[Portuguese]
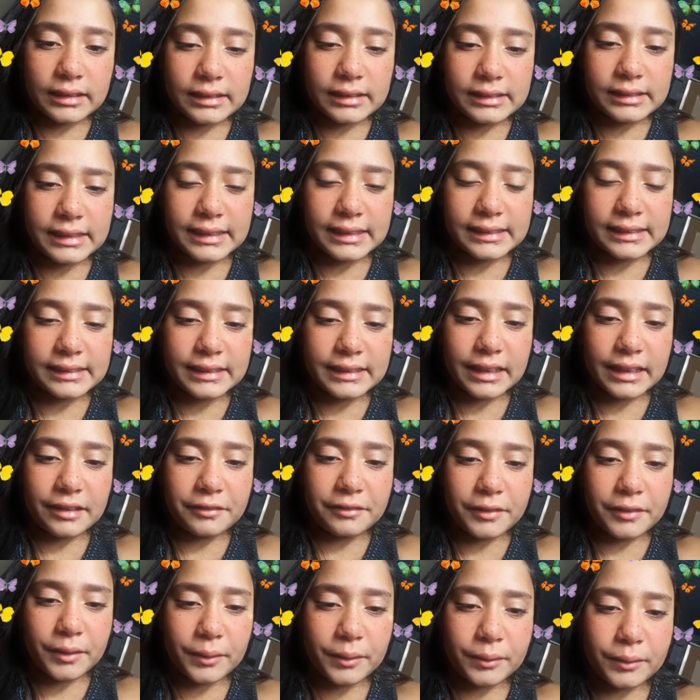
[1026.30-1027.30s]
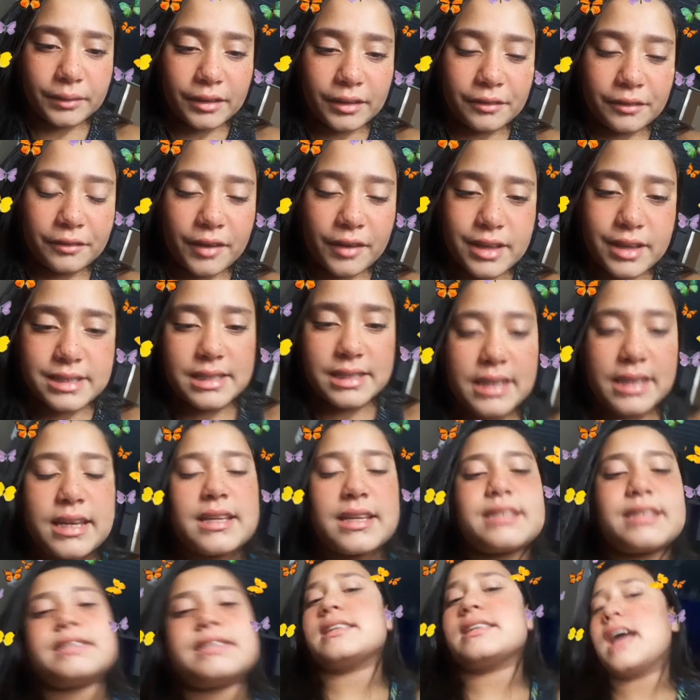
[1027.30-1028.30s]
se inscreveu no The Voice
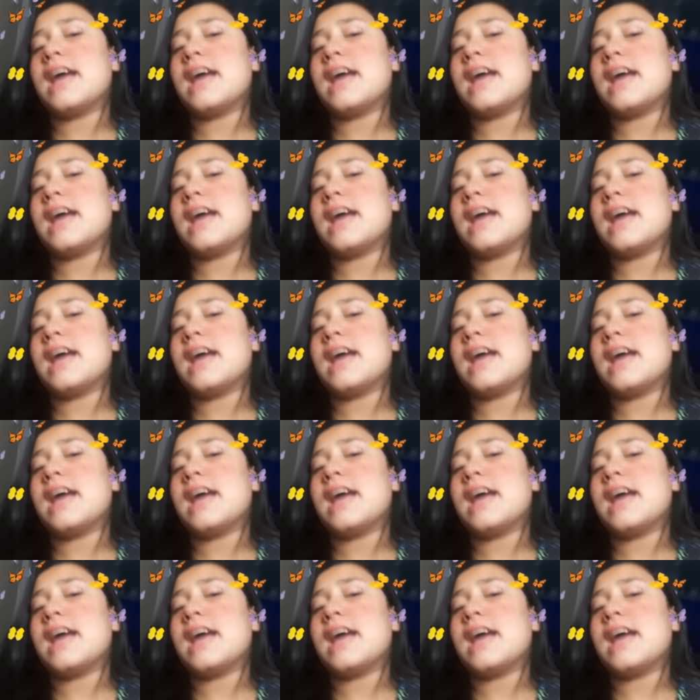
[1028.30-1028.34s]
Kids?